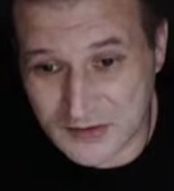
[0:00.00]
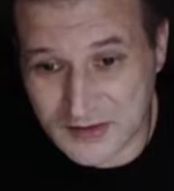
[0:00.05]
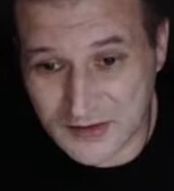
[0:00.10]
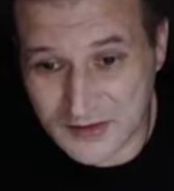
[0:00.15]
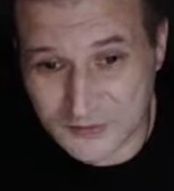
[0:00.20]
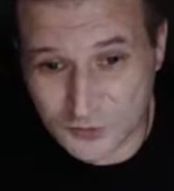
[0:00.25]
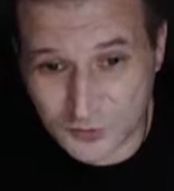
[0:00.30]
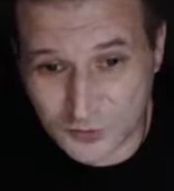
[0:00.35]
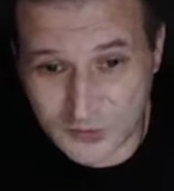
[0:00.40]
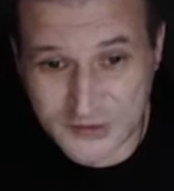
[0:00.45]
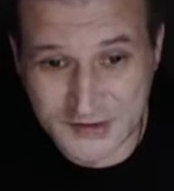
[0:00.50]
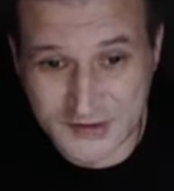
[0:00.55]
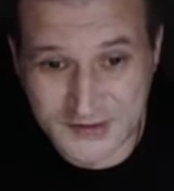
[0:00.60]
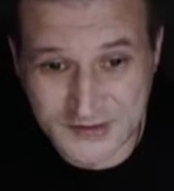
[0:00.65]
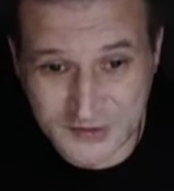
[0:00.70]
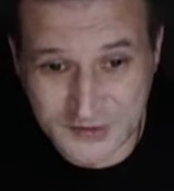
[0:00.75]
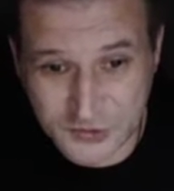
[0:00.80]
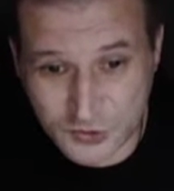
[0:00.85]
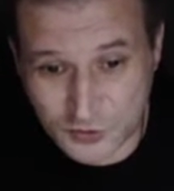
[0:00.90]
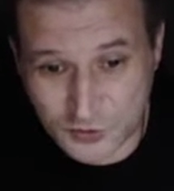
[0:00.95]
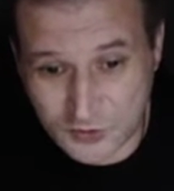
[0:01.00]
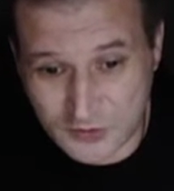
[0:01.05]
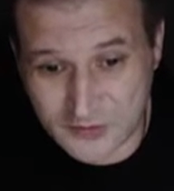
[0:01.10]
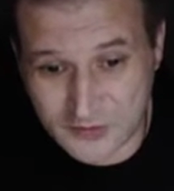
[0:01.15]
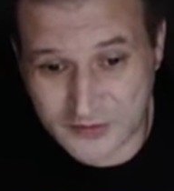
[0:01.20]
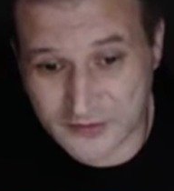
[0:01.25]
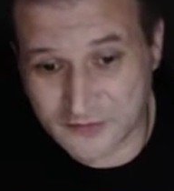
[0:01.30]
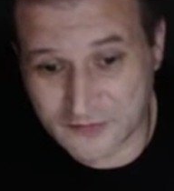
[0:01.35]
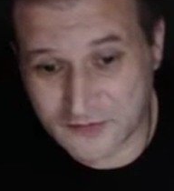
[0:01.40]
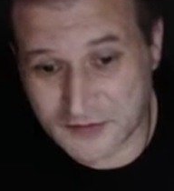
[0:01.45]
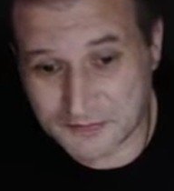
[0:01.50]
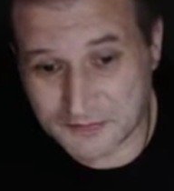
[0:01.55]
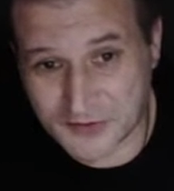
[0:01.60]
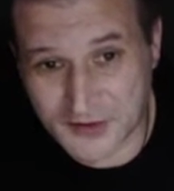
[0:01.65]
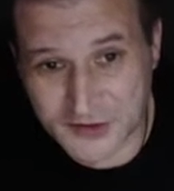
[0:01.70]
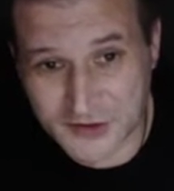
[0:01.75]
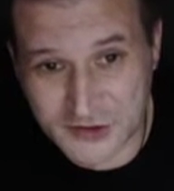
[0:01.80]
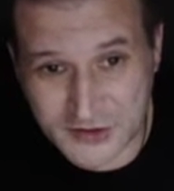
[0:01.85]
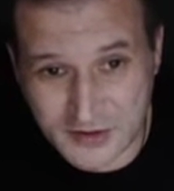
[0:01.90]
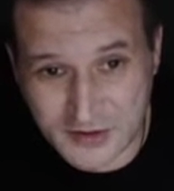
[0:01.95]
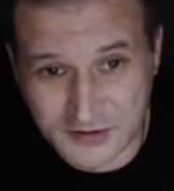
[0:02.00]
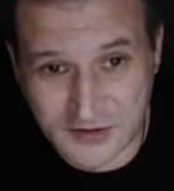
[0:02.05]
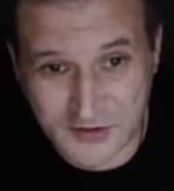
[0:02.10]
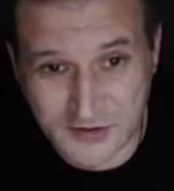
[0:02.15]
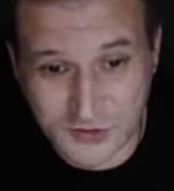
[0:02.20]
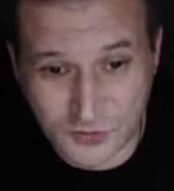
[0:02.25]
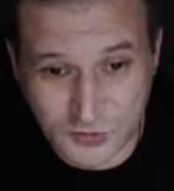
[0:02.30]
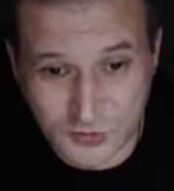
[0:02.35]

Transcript: меня тоже зашел на две площадки,